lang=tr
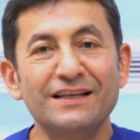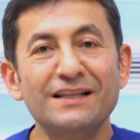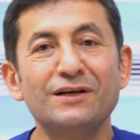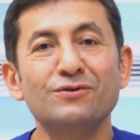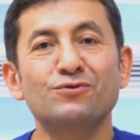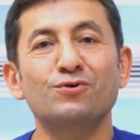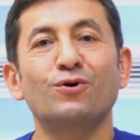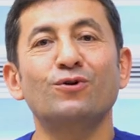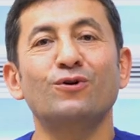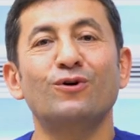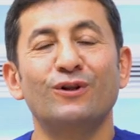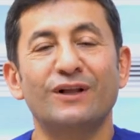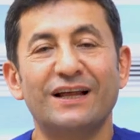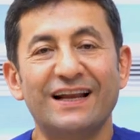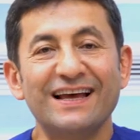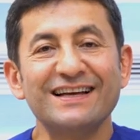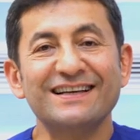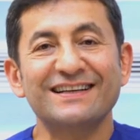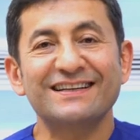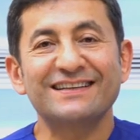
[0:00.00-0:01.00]
Yine son
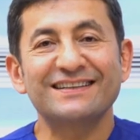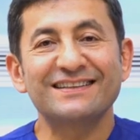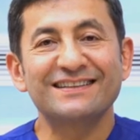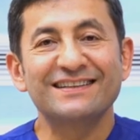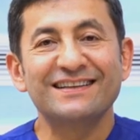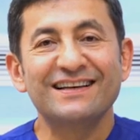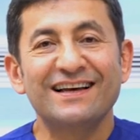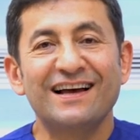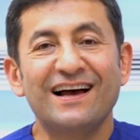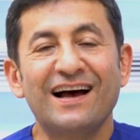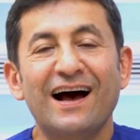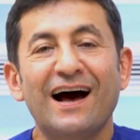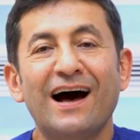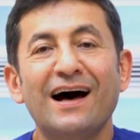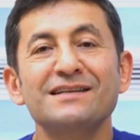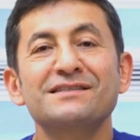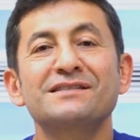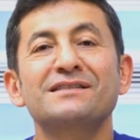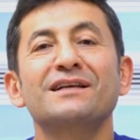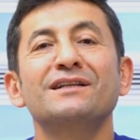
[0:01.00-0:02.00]
olarak
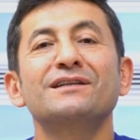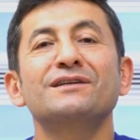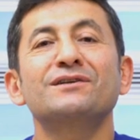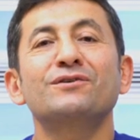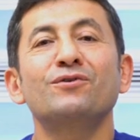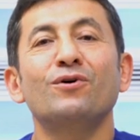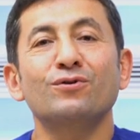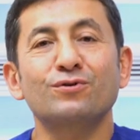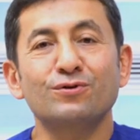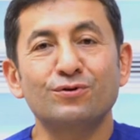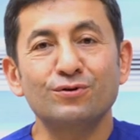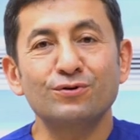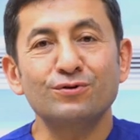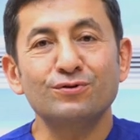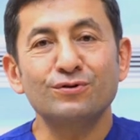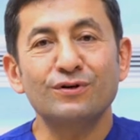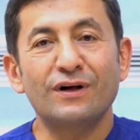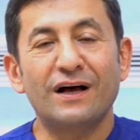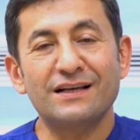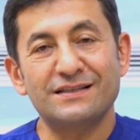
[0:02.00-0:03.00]
hastalık
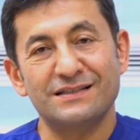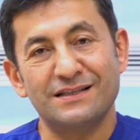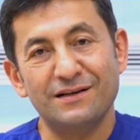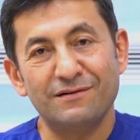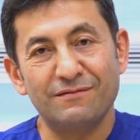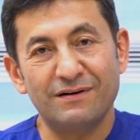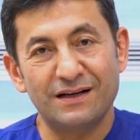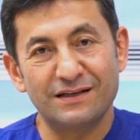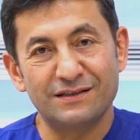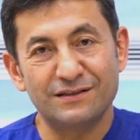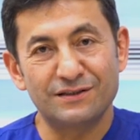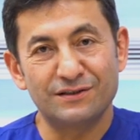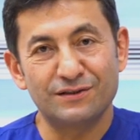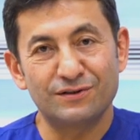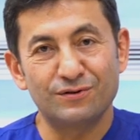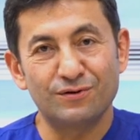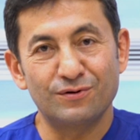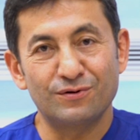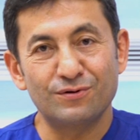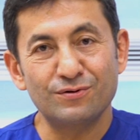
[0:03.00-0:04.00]
yoktur, hasta vardır
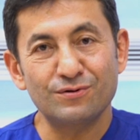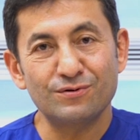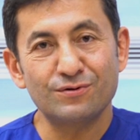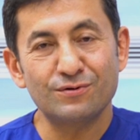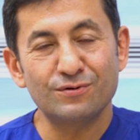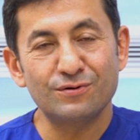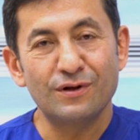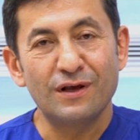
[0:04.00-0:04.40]
diyoruz.